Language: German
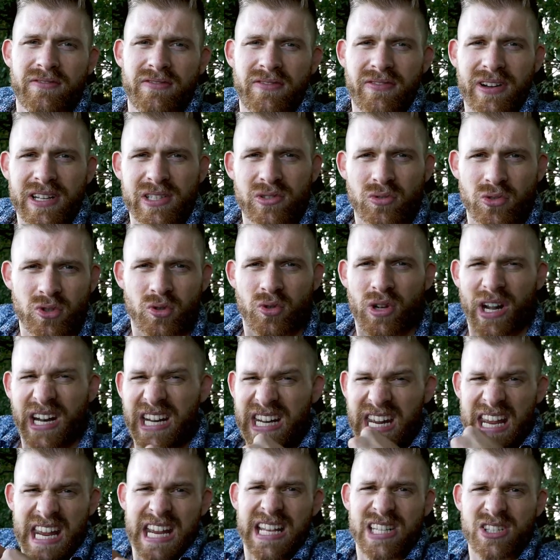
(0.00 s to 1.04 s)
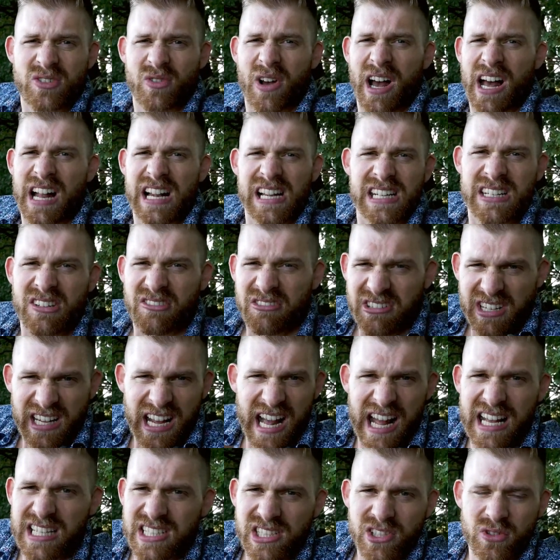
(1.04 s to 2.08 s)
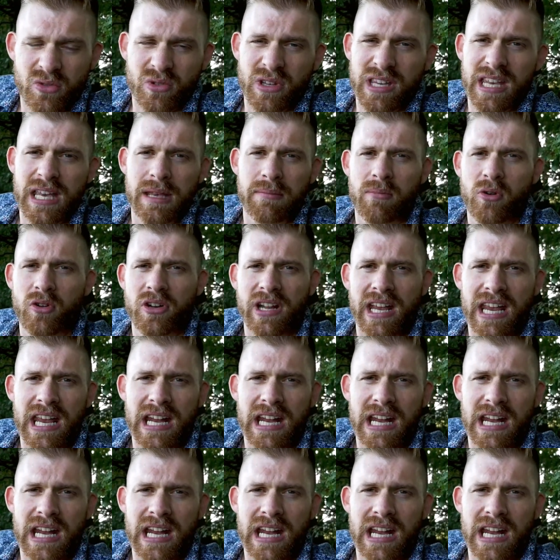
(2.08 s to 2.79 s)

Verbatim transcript: versuchst du dagegen zu halten und Gas zu geben und